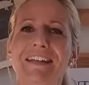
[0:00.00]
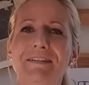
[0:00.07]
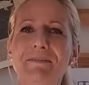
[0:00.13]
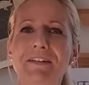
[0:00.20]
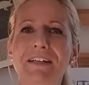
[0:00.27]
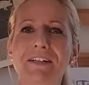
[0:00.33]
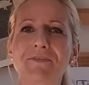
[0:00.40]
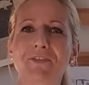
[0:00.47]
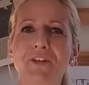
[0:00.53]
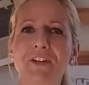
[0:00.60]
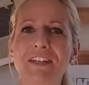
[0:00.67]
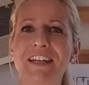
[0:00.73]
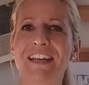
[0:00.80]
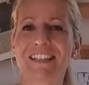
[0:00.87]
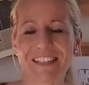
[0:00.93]
Liebe
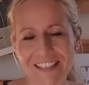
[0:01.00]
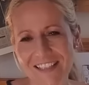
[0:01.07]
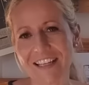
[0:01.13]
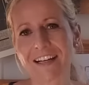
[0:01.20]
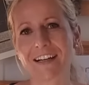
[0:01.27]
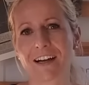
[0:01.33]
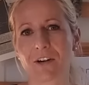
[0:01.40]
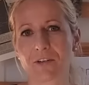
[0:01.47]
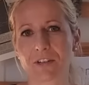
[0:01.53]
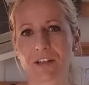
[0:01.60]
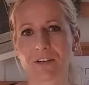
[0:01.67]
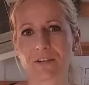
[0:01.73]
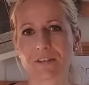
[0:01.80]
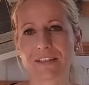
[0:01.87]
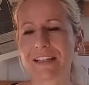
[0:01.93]
Grillfreunde, es ist sehr grau
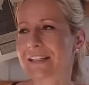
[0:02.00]
draußen.